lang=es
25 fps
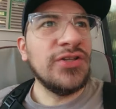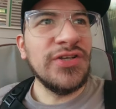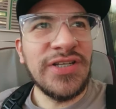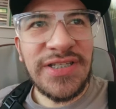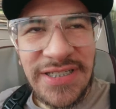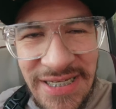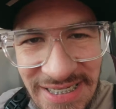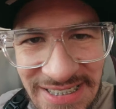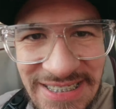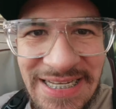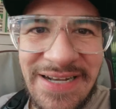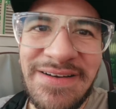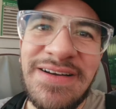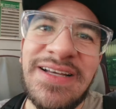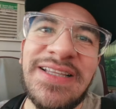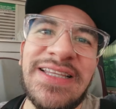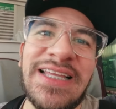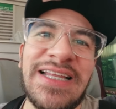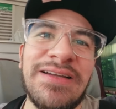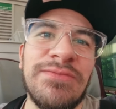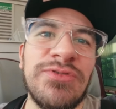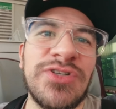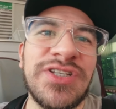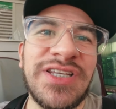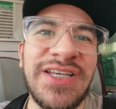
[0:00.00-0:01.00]
Entonces ya saben,
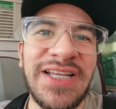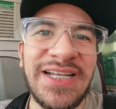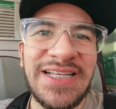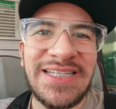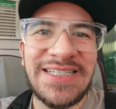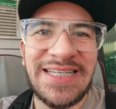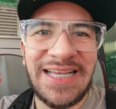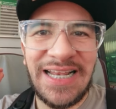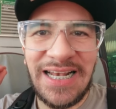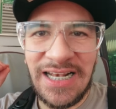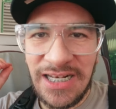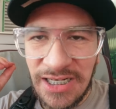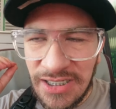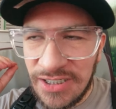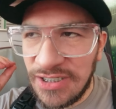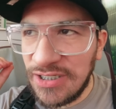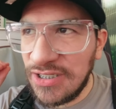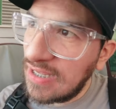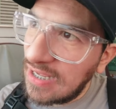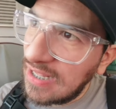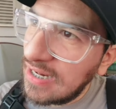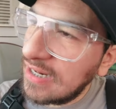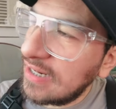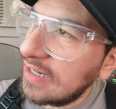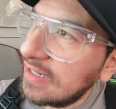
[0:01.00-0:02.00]
tenemos que ir al,
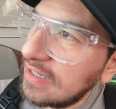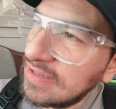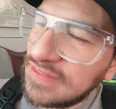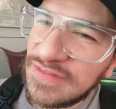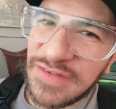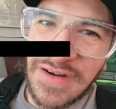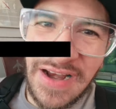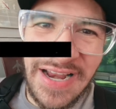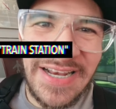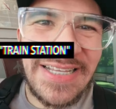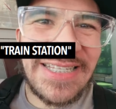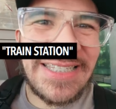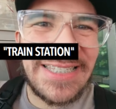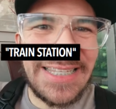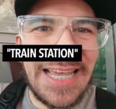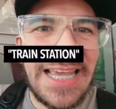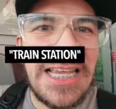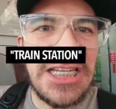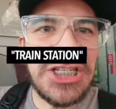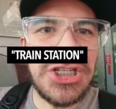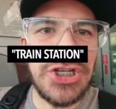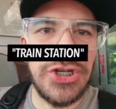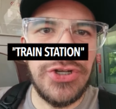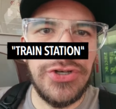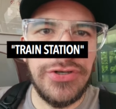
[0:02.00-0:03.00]
train
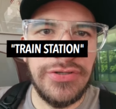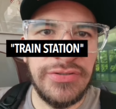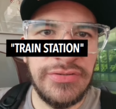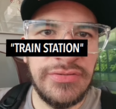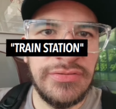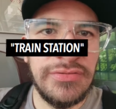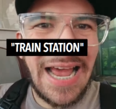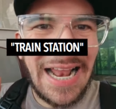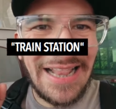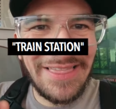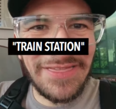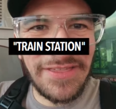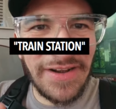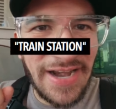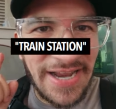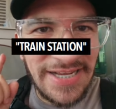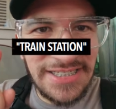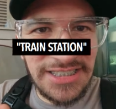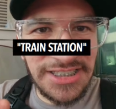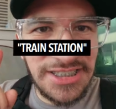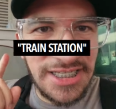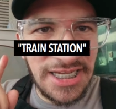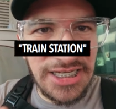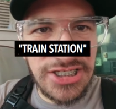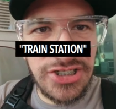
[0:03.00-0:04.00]
station,
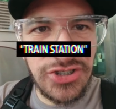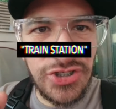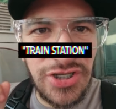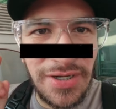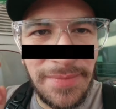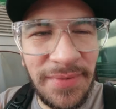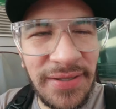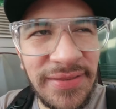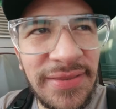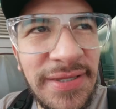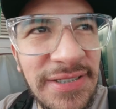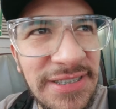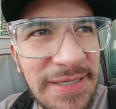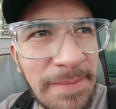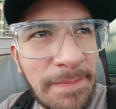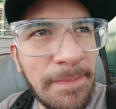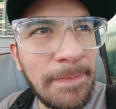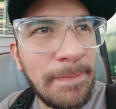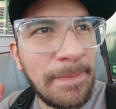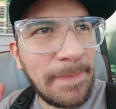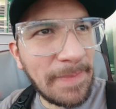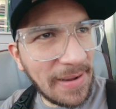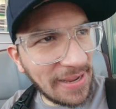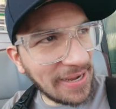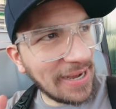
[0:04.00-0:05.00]
train station, solamente se
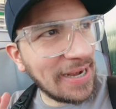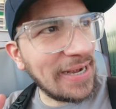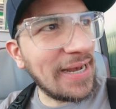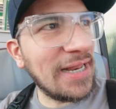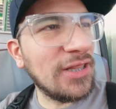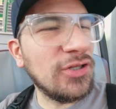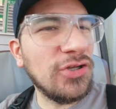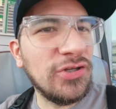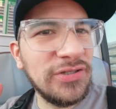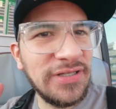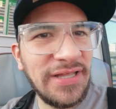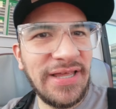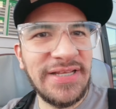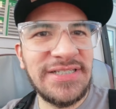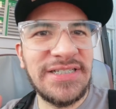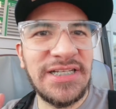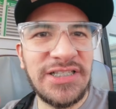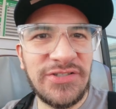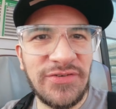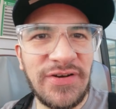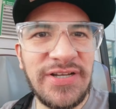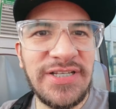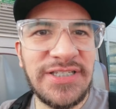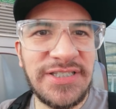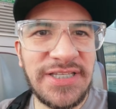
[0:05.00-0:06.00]
paran en donde
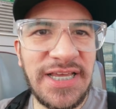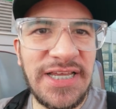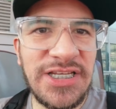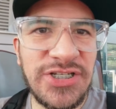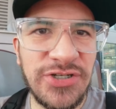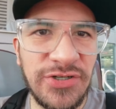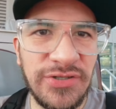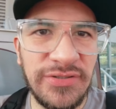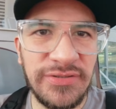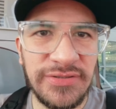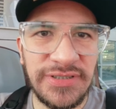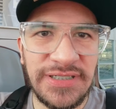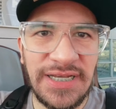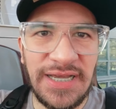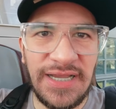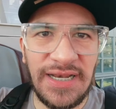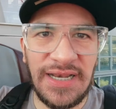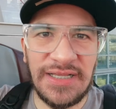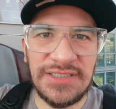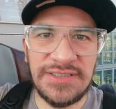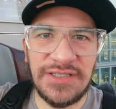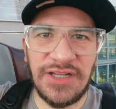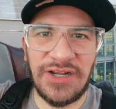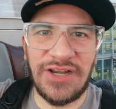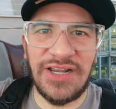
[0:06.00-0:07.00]
dice train station, o sea,
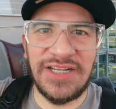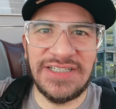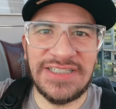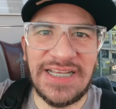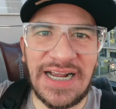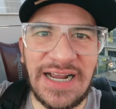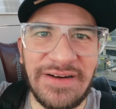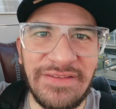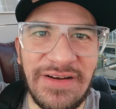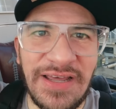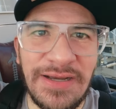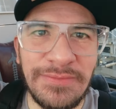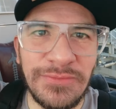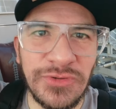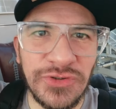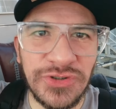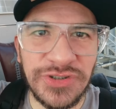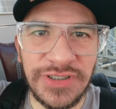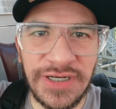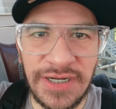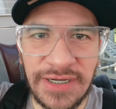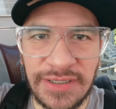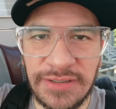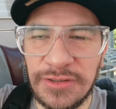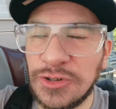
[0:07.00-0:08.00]
lo que les acaba de
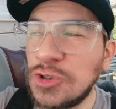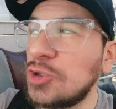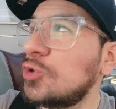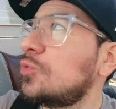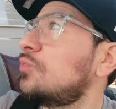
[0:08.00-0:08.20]
mostrar.